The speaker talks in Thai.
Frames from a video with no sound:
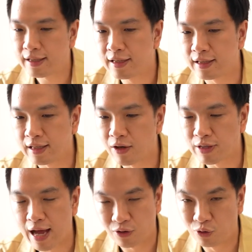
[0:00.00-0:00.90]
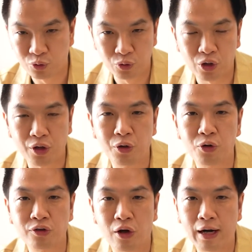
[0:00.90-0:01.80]
ถ้าเกิดเราอยากลงทุนคอนโด
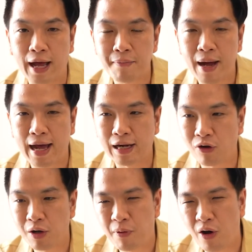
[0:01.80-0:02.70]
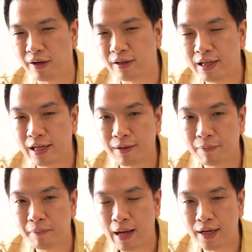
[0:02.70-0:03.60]
2 ล้านบาท แล้วก็ผ่อนเดือนละ
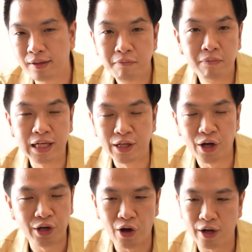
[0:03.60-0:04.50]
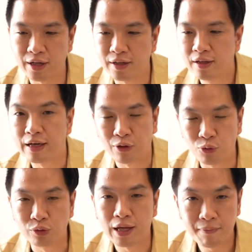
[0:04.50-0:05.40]
ประมาณหมื่นหน่อยๆในก
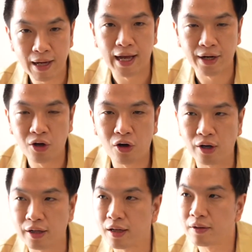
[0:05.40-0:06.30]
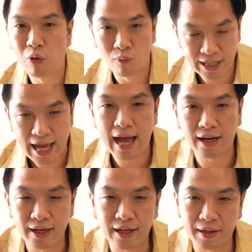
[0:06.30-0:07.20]
รุงเทพมหานครเนี่ยผมว่ายาก
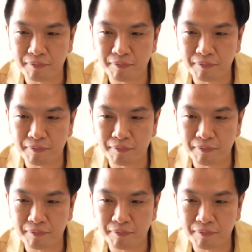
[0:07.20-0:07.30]
เลยนะครั